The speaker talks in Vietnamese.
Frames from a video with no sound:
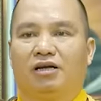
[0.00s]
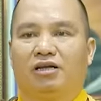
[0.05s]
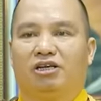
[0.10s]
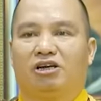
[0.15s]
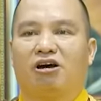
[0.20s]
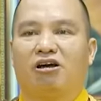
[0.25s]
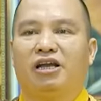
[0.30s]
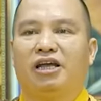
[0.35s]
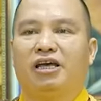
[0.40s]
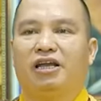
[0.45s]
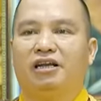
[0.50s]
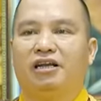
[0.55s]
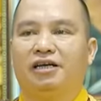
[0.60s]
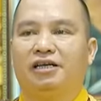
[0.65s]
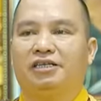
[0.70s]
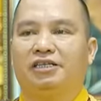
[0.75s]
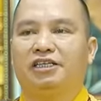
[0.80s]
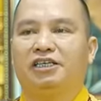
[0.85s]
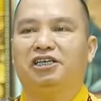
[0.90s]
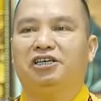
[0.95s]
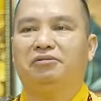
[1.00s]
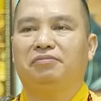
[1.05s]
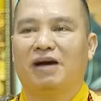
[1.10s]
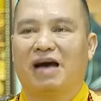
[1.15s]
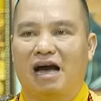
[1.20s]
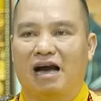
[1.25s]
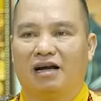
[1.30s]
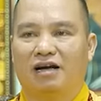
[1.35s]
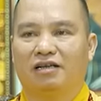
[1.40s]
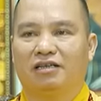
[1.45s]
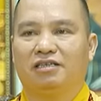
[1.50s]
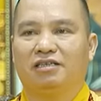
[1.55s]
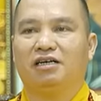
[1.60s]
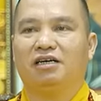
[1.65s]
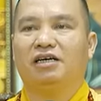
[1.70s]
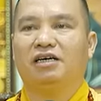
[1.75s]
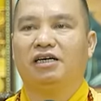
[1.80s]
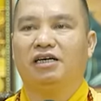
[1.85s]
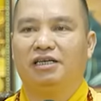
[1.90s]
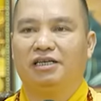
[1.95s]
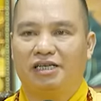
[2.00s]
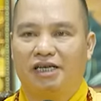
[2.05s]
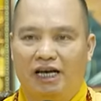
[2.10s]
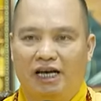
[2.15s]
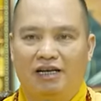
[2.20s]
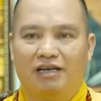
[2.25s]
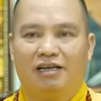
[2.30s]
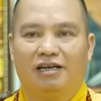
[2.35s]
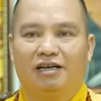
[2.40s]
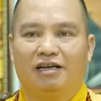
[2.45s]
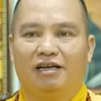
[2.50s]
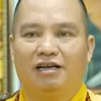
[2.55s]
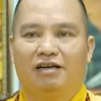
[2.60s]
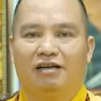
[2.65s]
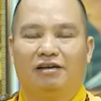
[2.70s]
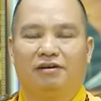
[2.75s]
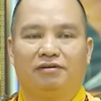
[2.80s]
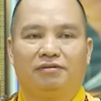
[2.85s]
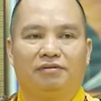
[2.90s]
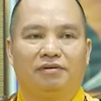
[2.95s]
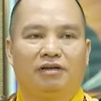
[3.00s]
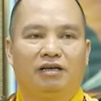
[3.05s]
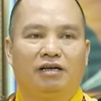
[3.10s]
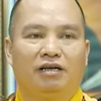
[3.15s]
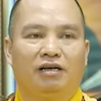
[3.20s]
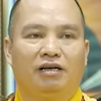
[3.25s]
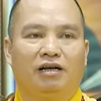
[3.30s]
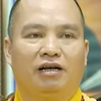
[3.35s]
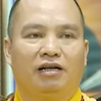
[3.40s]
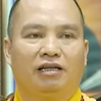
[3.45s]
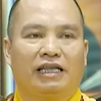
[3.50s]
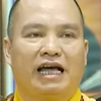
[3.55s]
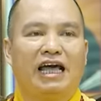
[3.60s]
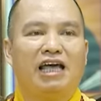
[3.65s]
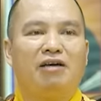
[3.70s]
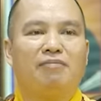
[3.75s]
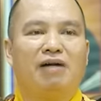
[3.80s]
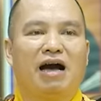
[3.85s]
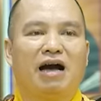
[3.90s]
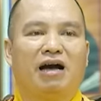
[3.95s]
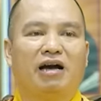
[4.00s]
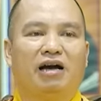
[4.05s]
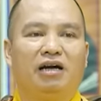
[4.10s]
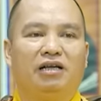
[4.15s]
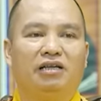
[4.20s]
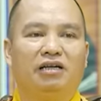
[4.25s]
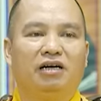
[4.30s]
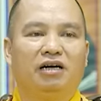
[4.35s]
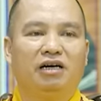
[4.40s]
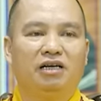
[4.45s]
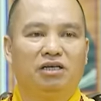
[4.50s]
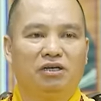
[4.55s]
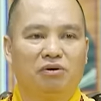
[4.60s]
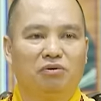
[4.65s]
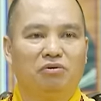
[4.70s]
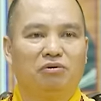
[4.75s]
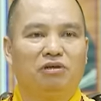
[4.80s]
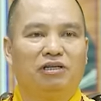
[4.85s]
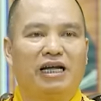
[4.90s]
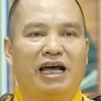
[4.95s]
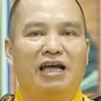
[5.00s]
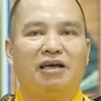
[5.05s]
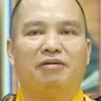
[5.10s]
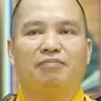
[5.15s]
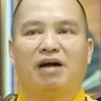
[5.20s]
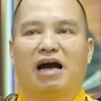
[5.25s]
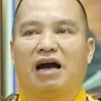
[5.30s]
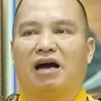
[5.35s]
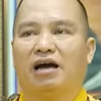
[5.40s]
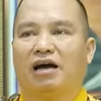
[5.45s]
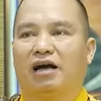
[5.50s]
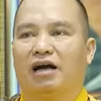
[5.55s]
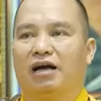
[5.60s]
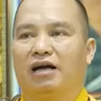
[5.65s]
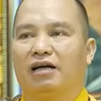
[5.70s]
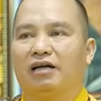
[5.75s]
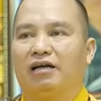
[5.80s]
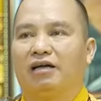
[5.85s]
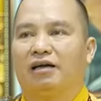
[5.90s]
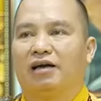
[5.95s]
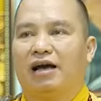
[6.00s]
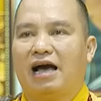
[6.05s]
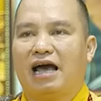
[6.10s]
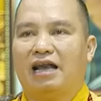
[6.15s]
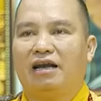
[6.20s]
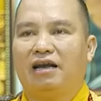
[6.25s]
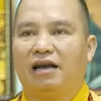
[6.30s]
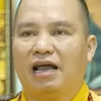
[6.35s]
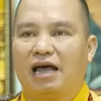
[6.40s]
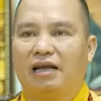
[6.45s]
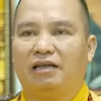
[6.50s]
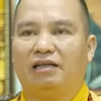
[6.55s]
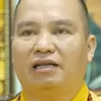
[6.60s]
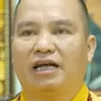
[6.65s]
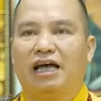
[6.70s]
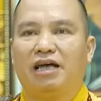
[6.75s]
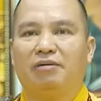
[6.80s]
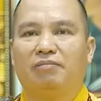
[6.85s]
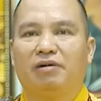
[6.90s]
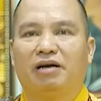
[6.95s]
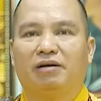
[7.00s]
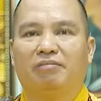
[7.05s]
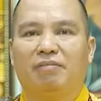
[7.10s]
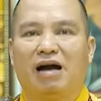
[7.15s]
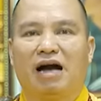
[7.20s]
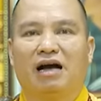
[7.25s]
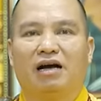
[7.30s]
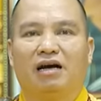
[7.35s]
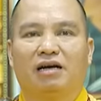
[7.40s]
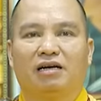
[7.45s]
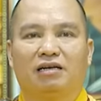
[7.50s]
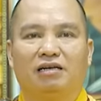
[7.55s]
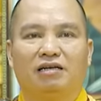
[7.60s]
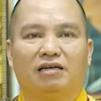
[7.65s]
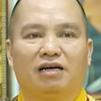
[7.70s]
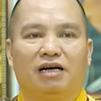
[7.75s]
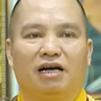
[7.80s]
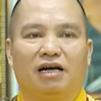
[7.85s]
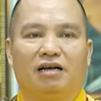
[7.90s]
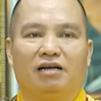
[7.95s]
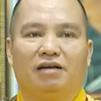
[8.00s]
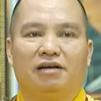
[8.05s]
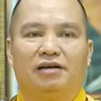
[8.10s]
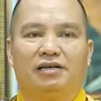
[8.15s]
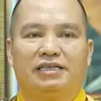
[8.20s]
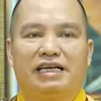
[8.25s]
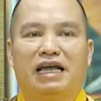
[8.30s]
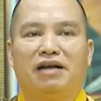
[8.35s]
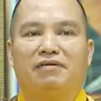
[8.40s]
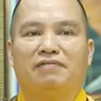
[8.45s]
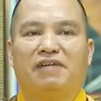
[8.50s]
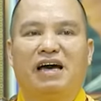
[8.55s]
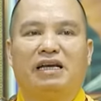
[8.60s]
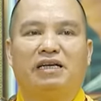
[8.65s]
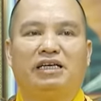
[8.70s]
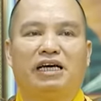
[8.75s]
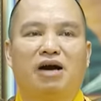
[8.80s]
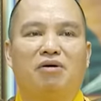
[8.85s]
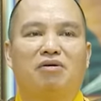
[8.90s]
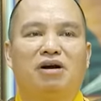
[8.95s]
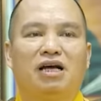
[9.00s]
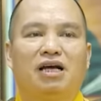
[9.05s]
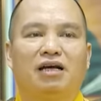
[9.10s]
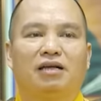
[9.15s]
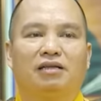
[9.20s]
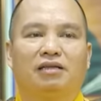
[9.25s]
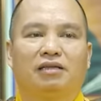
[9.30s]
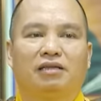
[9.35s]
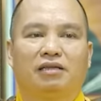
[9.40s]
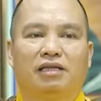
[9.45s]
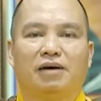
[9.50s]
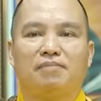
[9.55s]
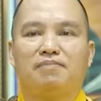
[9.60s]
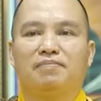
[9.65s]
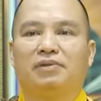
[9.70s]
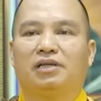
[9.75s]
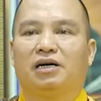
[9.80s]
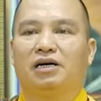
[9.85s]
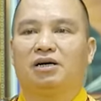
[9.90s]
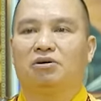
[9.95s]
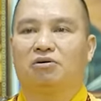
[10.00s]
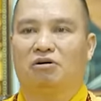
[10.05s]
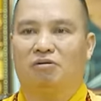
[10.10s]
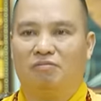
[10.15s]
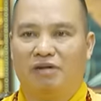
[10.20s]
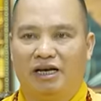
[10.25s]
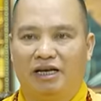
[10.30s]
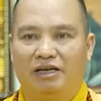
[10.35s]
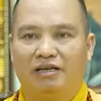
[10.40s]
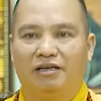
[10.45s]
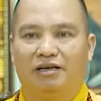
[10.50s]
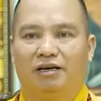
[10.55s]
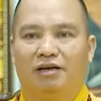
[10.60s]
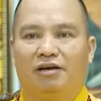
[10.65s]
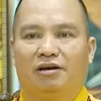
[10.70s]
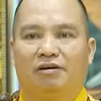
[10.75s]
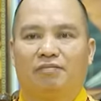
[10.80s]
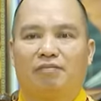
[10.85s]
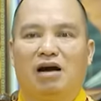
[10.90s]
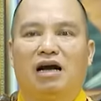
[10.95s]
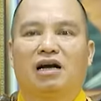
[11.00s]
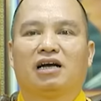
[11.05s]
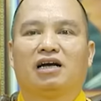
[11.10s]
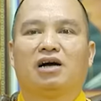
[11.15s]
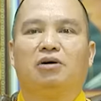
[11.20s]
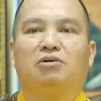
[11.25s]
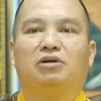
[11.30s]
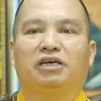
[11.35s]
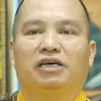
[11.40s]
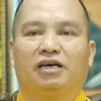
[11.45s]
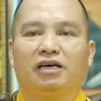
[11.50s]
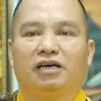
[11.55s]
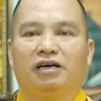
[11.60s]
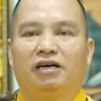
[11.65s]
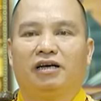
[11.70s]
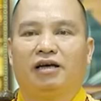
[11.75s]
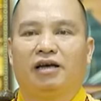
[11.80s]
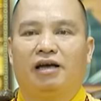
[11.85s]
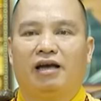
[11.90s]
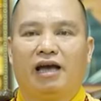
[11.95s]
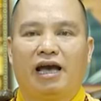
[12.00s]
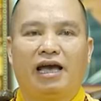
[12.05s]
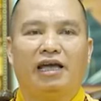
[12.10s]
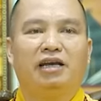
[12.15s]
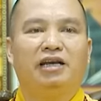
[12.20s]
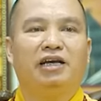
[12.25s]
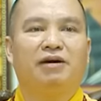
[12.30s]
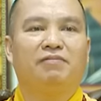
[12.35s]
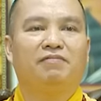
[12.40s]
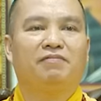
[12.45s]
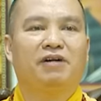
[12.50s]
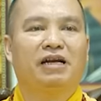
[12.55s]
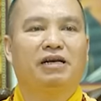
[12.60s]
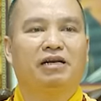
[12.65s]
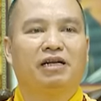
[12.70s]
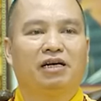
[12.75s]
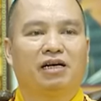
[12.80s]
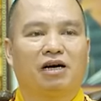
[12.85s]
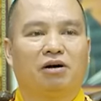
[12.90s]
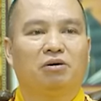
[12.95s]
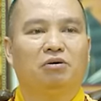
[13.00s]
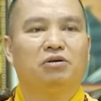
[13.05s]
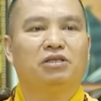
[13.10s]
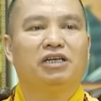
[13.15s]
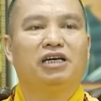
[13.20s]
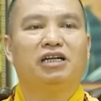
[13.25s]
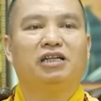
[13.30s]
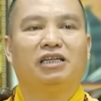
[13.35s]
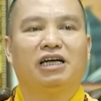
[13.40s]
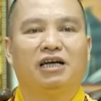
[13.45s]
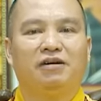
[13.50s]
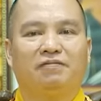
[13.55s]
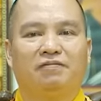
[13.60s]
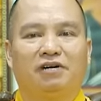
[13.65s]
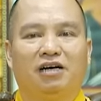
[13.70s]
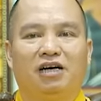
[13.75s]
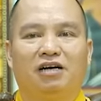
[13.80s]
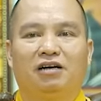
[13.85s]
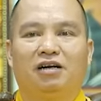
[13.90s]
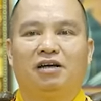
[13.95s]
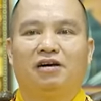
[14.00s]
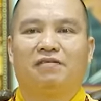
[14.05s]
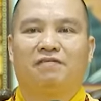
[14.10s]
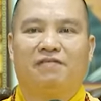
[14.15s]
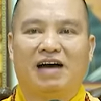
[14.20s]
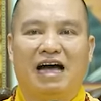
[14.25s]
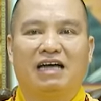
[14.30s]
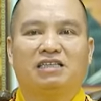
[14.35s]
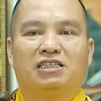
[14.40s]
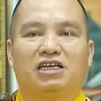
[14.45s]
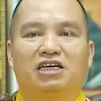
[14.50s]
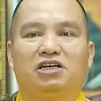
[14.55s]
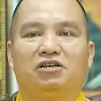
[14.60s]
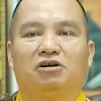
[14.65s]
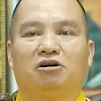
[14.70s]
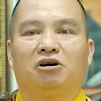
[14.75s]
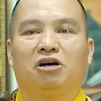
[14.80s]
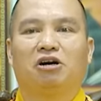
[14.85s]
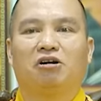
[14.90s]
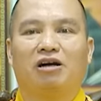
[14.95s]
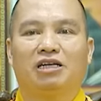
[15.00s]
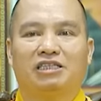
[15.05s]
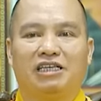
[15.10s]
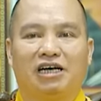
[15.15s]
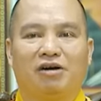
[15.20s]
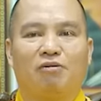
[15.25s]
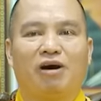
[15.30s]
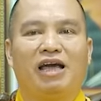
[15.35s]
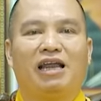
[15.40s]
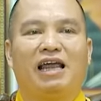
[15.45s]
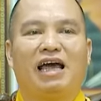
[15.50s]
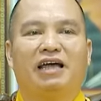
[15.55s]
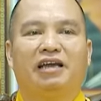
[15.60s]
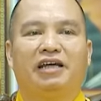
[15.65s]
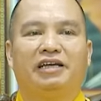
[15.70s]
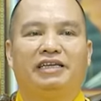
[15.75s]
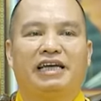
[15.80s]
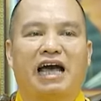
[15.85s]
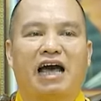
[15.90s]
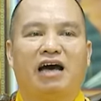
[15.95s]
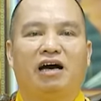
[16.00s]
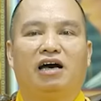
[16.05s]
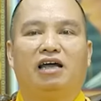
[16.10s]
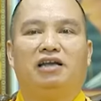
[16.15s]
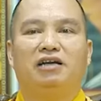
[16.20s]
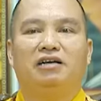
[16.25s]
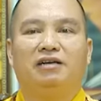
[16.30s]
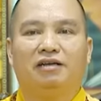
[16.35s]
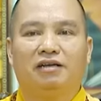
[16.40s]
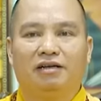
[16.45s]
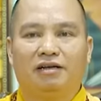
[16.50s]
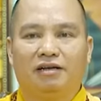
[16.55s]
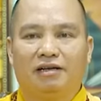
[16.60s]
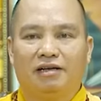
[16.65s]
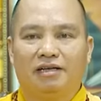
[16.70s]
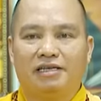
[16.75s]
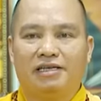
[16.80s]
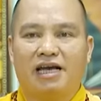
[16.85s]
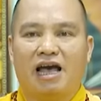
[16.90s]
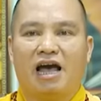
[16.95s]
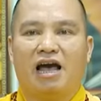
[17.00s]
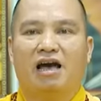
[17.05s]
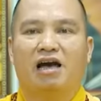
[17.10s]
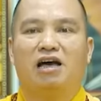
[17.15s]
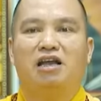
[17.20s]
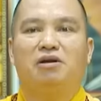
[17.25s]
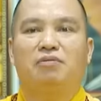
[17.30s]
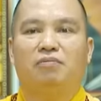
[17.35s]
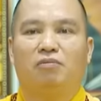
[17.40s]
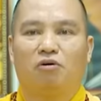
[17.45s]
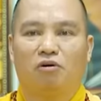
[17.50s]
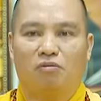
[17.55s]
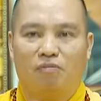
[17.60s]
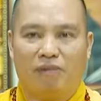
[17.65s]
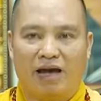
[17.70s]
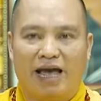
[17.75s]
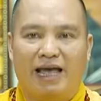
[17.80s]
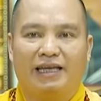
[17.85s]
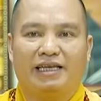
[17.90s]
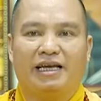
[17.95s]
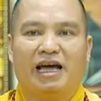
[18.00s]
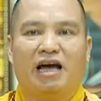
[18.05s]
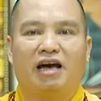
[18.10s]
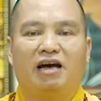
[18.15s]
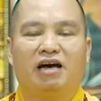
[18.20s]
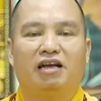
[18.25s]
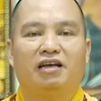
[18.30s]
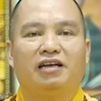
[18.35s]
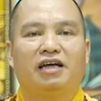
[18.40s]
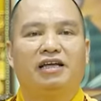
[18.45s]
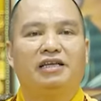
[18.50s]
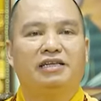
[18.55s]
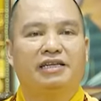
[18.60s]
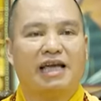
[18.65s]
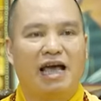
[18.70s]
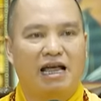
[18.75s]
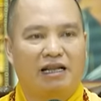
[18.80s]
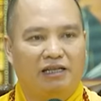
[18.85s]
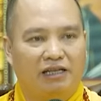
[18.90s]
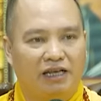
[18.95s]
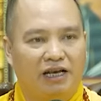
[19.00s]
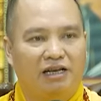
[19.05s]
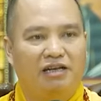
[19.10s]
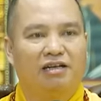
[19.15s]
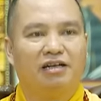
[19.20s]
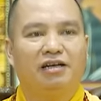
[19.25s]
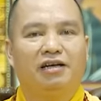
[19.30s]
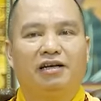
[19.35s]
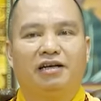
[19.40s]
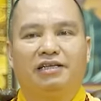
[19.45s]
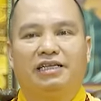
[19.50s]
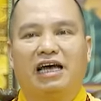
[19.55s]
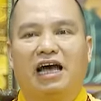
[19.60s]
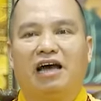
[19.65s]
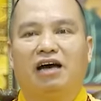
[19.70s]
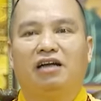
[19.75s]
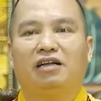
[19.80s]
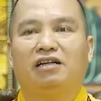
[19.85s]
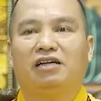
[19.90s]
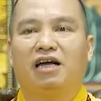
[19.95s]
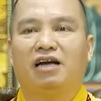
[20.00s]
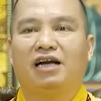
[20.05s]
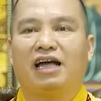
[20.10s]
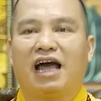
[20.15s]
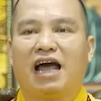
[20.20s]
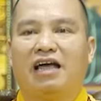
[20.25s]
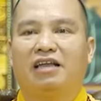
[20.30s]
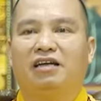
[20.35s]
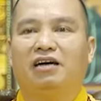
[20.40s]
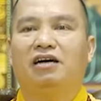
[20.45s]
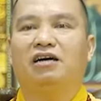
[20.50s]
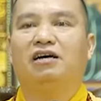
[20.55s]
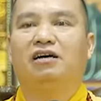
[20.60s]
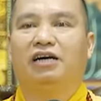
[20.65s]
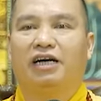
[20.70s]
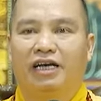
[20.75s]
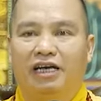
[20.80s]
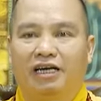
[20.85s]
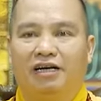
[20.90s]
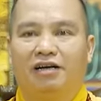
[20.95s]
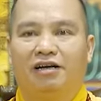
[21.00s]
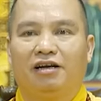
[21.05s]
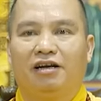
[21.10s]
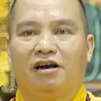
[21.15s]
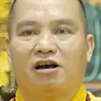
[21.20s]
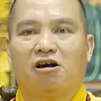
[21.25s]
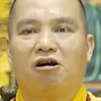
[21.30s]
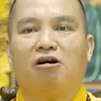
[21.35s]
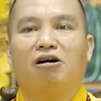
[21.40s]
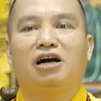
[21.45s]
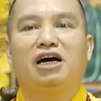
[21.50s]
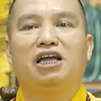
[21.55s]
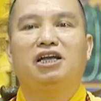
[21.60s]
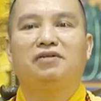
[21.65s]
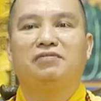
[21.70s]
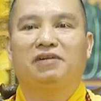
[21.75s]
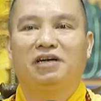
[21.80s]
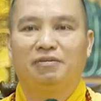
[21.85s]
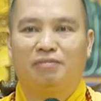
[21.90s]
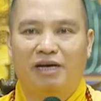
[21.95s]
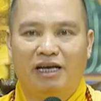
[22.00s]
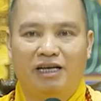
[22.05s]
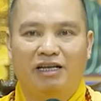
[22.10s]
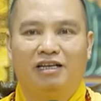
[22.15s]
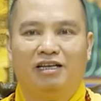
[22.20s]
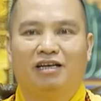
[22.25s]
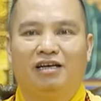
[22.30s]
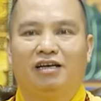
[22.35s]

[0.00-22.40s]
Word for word: cho nên à, chi bằng trước khi chết thay bằng à, nhớ nhung thay bằng à, ăn năn thay bởi bằng à, cứ à, dằn vặt trong á tâm thức của mình bằng câu gì hãy niệm phật để cầu sinh tây phương vãng sinh rồi con sẽ quay lại để trả ân trả ân bố mẹ trả ân gia tiên trả ân tất cả những người có ân với mình